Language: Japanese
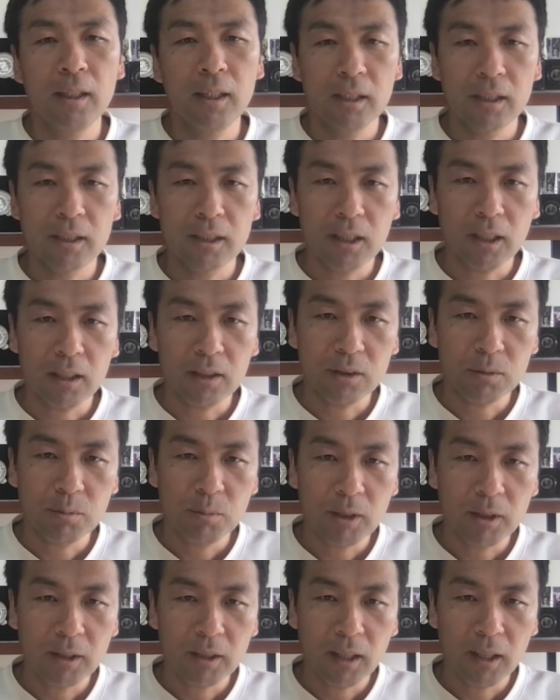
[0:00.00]
7月
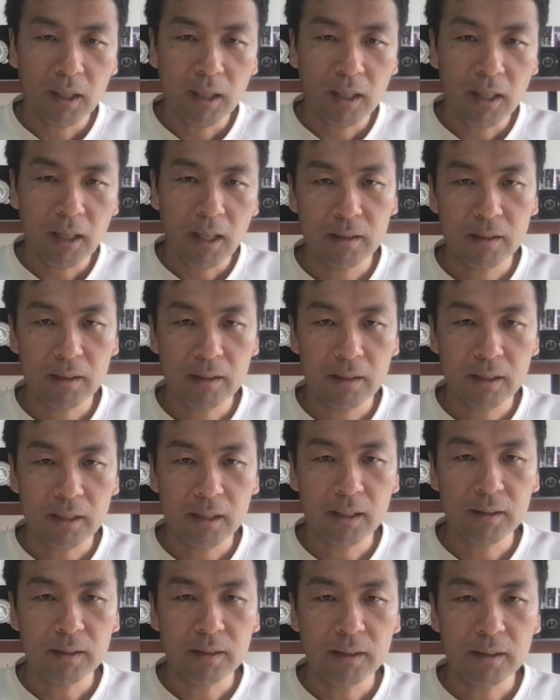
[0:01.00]
3日から
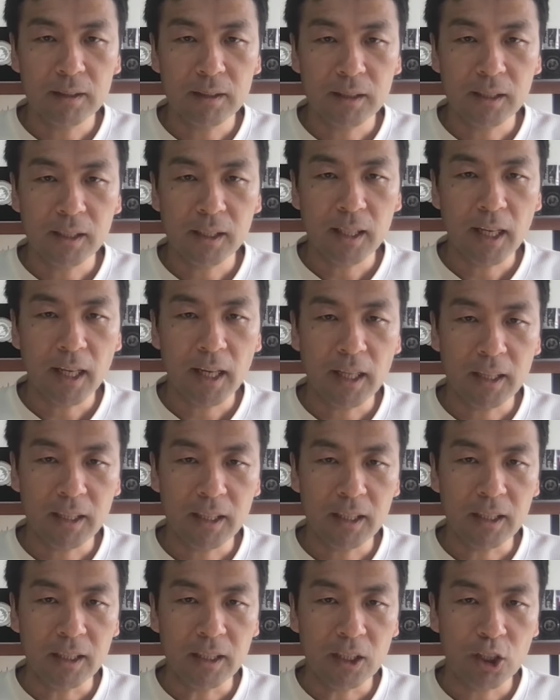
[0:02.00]
新紙幣
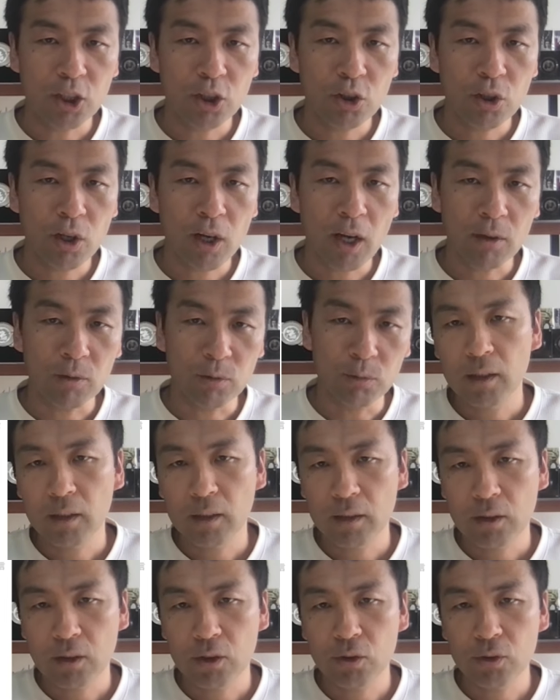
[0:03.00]
にリニューアル
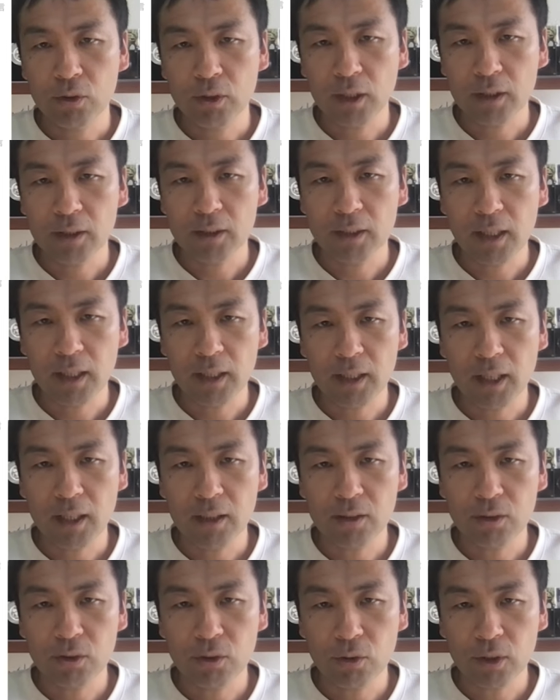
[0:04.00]
旧札で
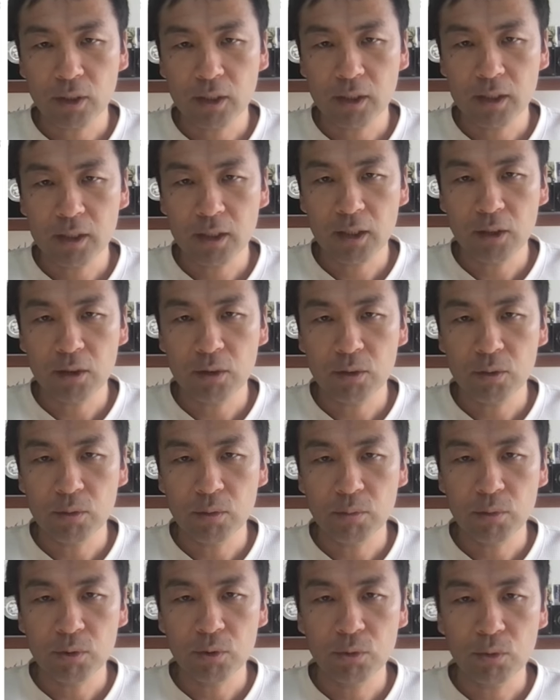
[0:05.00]
タンス預金してる
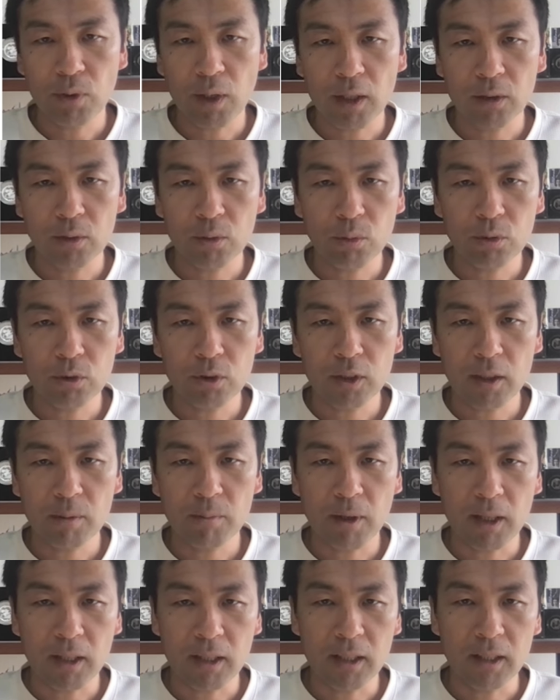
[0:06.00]
分はどうすれ
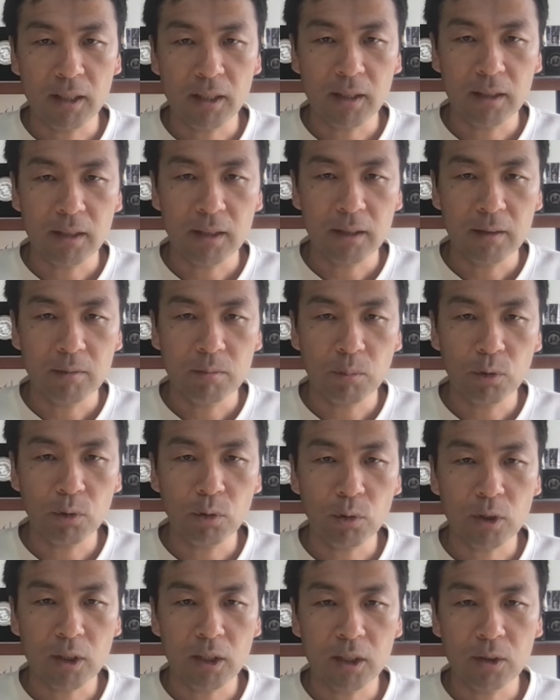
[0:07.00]
ばいい
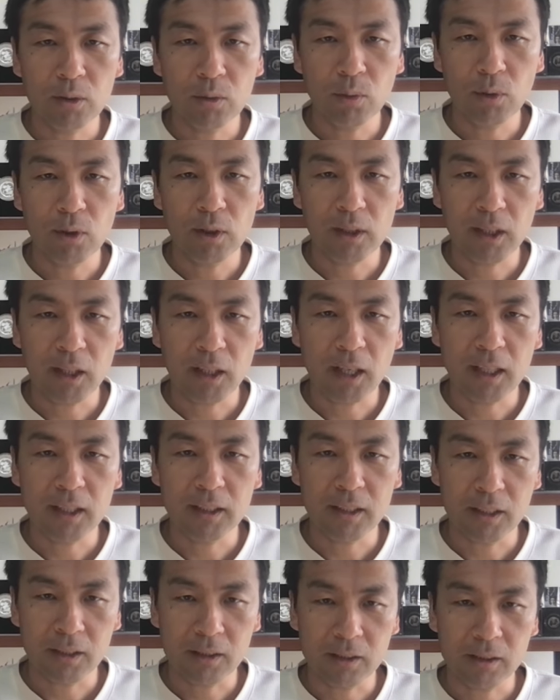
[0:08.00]
元銀行員が解
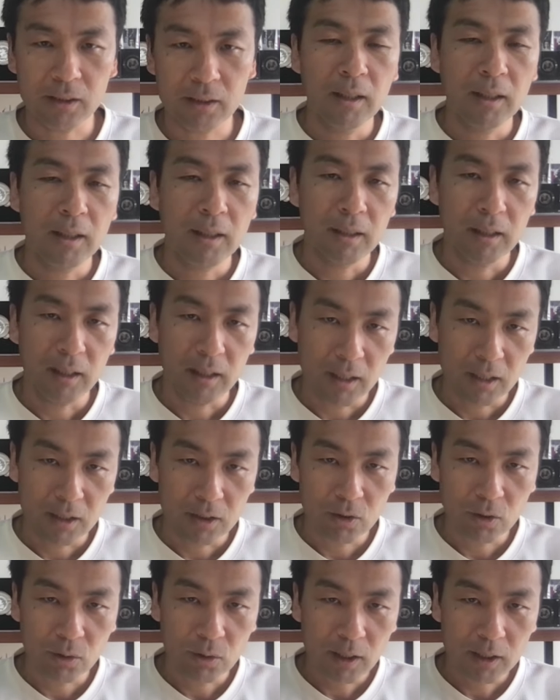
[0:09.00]
説で
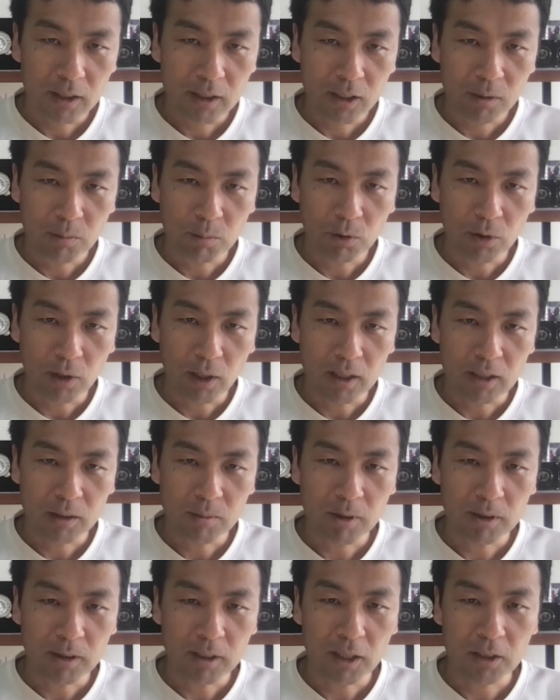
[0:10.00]
結論らしきものが一
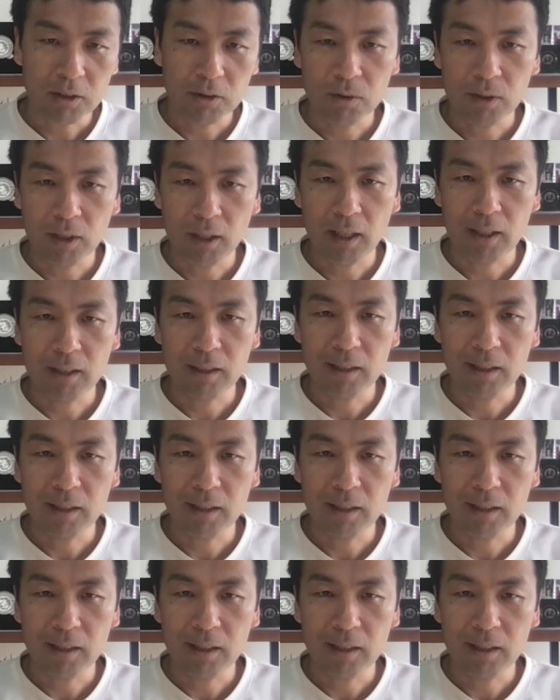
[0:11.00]
番最初に書い